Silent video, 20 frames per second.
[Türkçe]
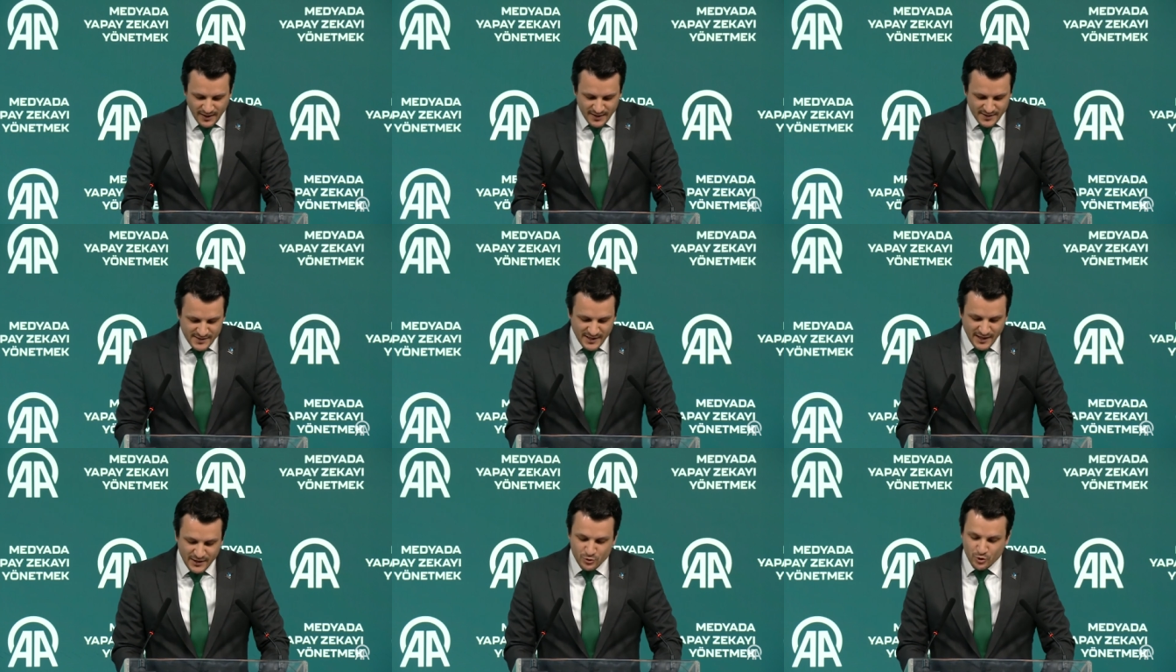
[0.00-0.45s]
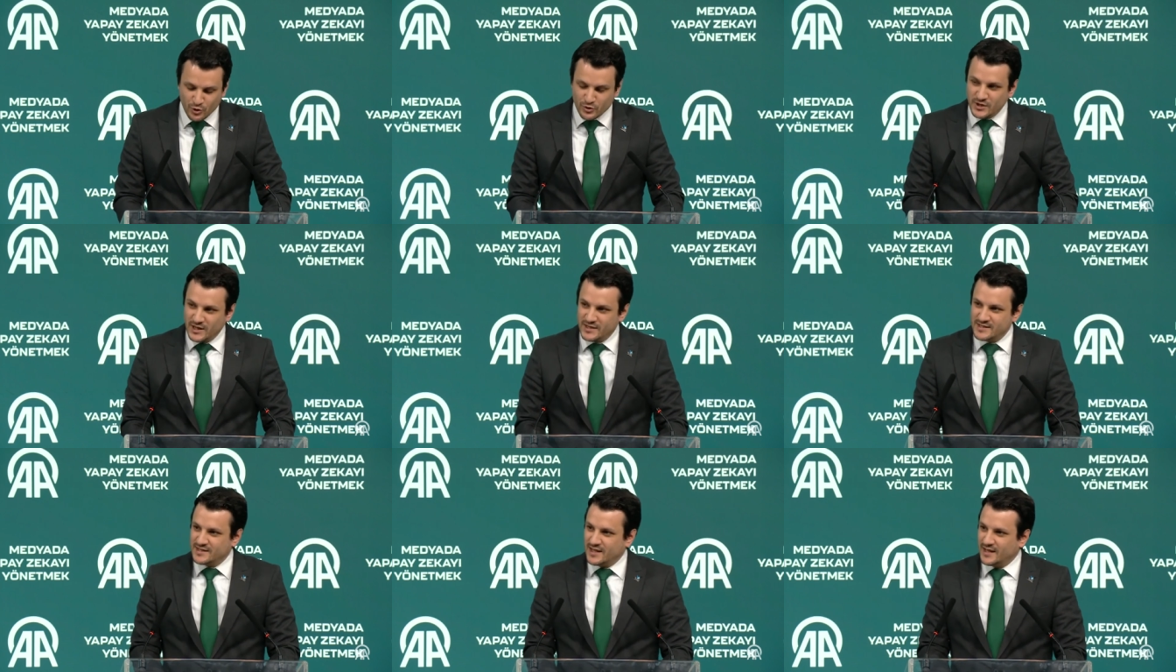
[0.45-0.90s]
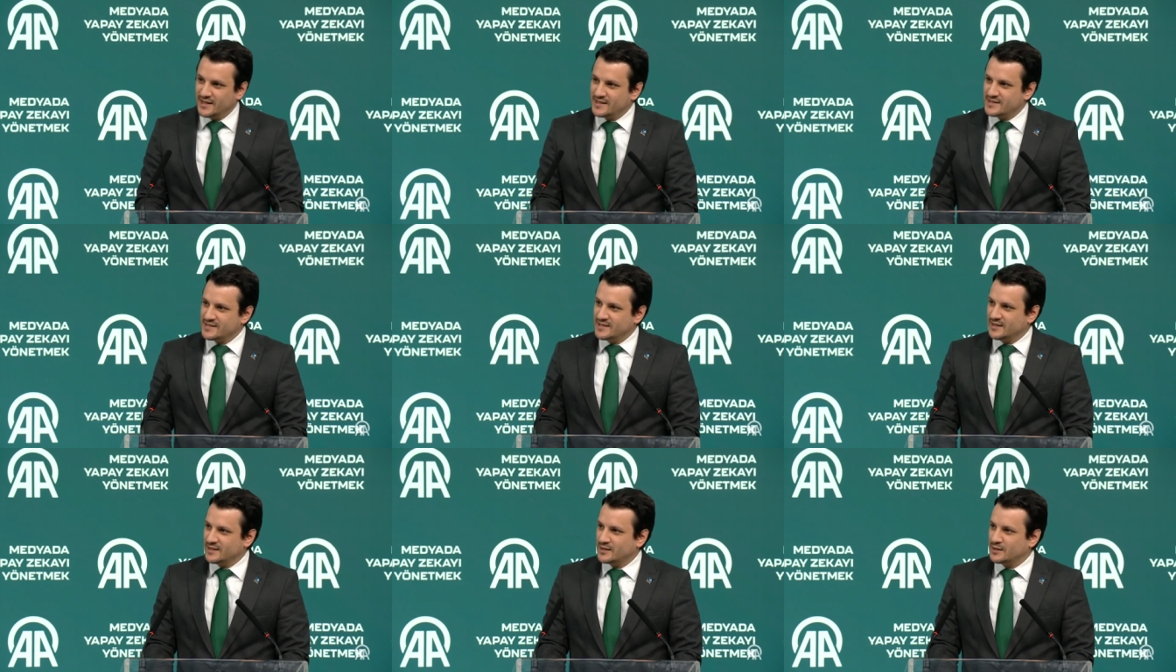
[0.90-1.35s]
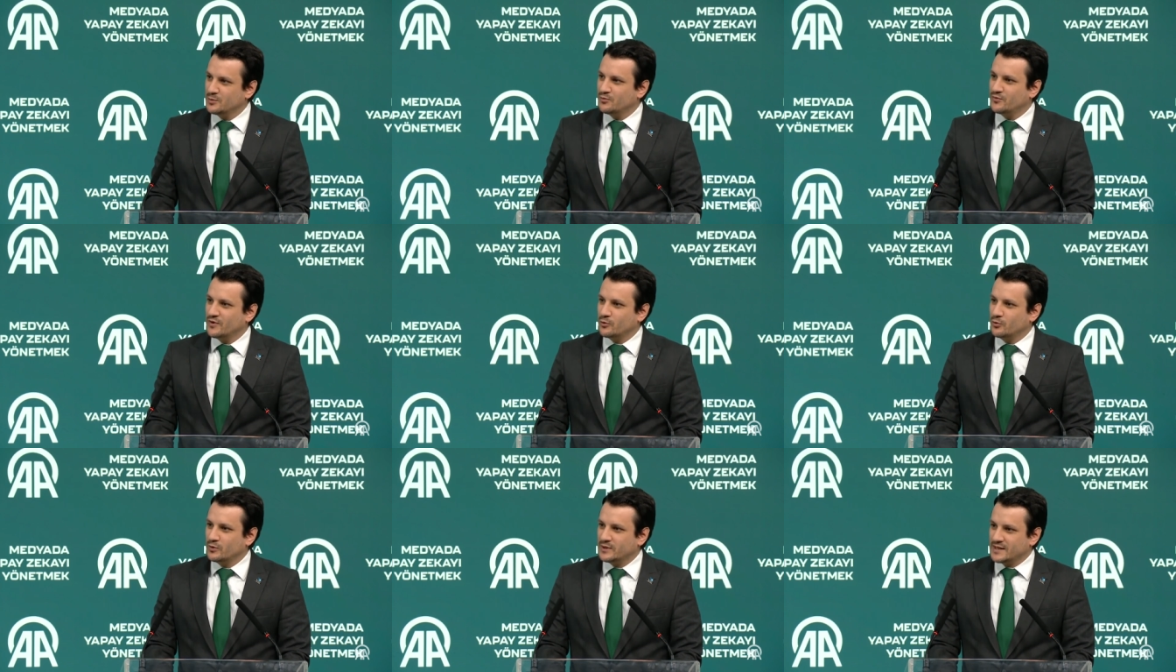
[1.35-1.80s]
St. George Hastanesi
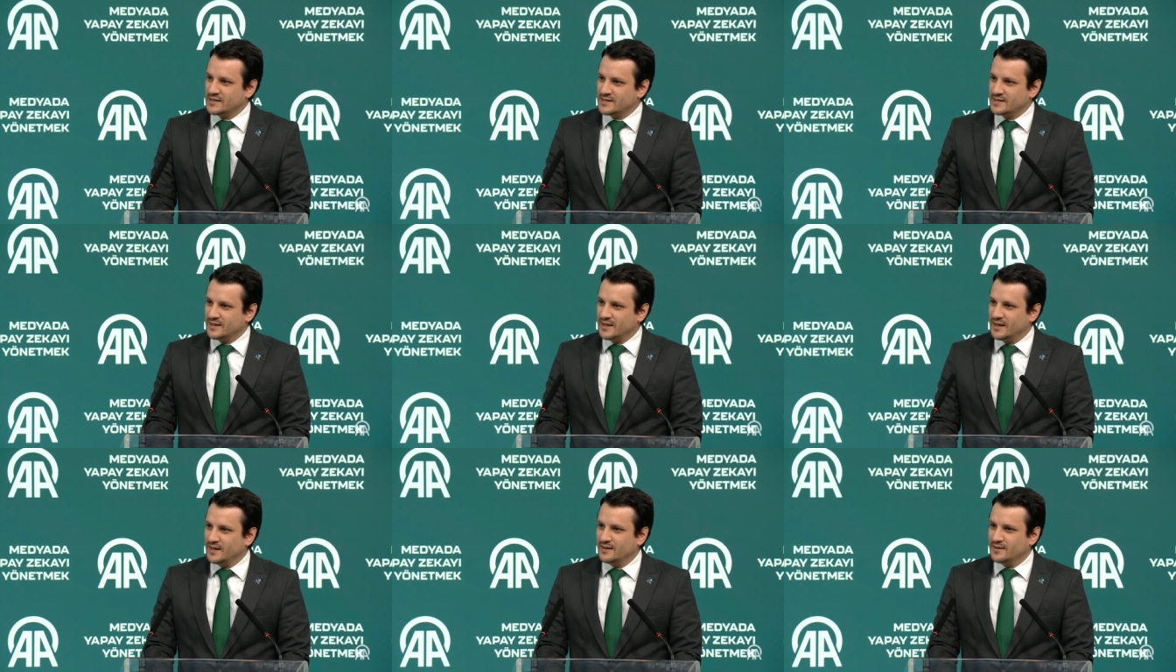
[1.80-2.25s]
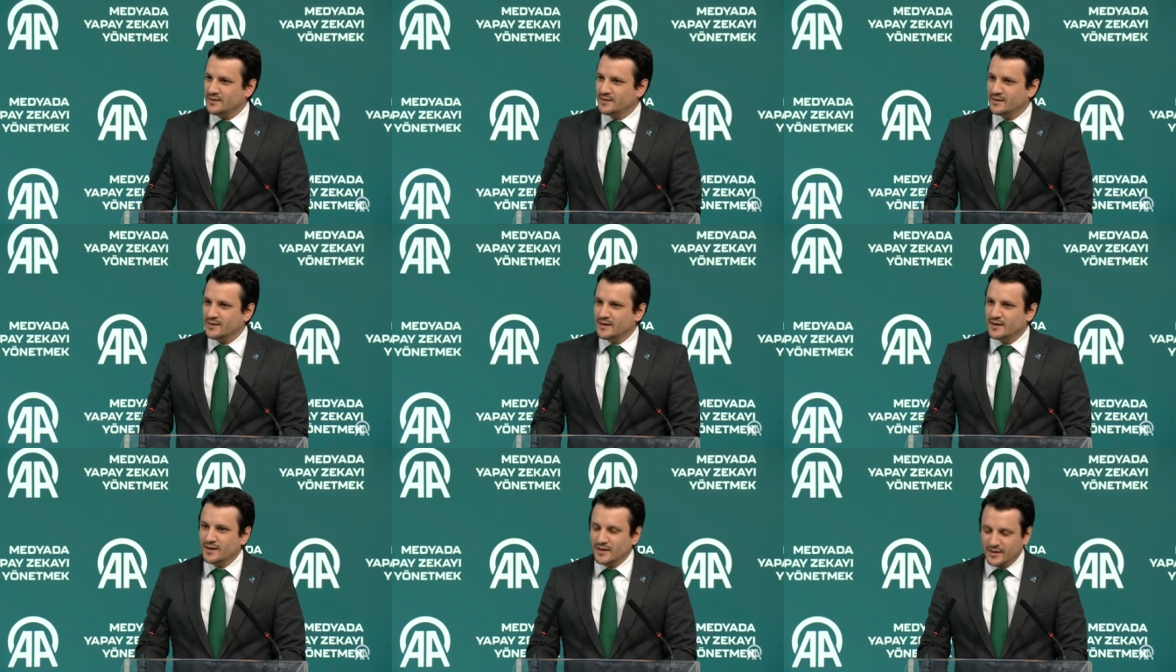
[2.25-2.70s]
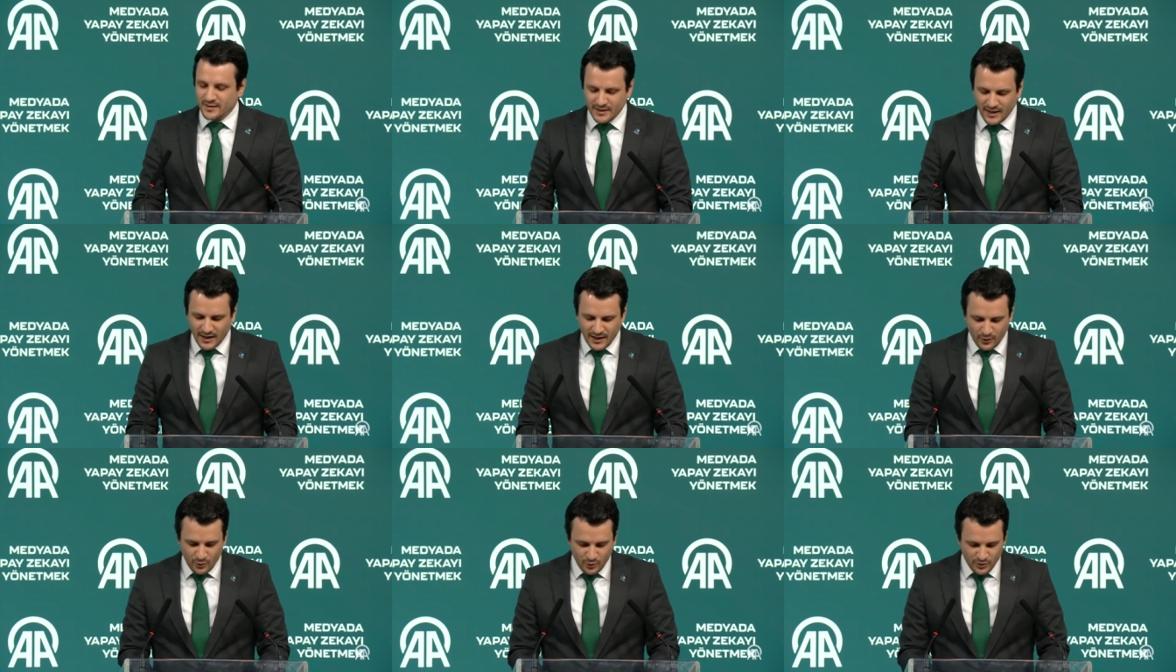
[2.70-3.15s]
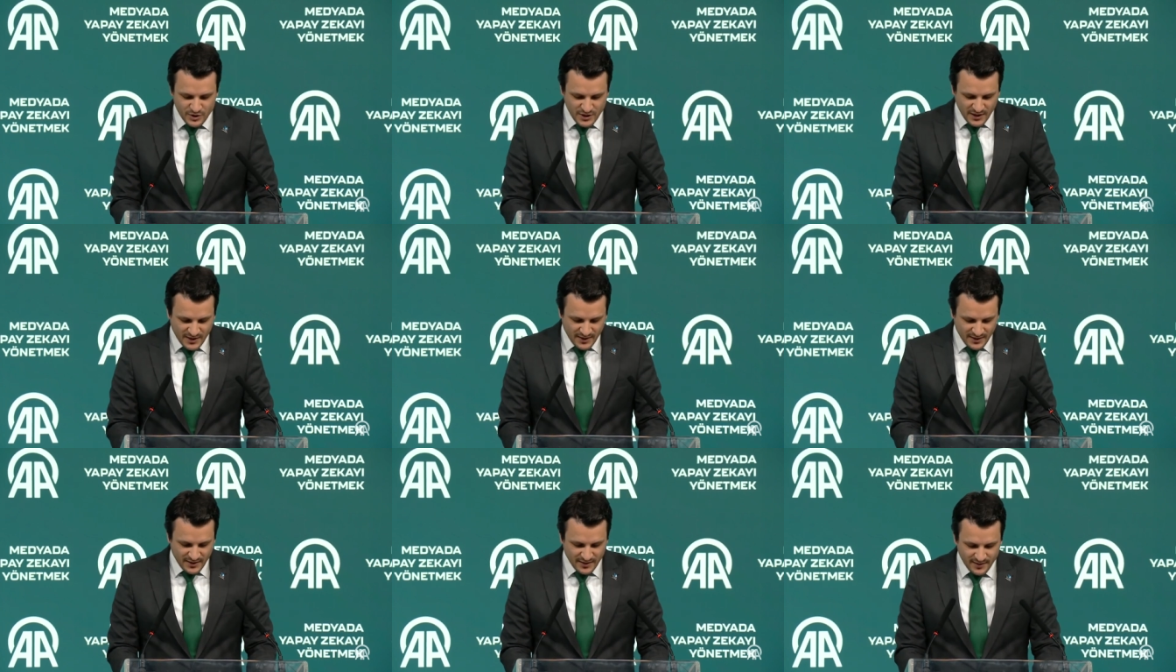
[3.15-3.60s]
Tıp Fakültesi'nde daha
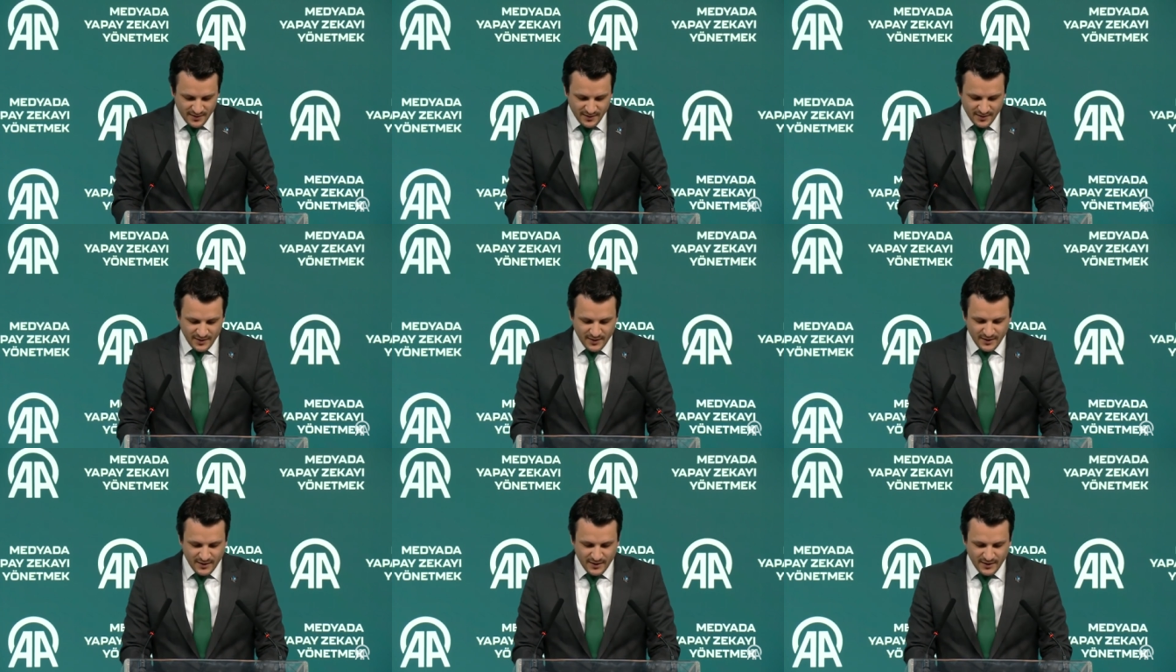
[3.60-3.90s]
önceki e,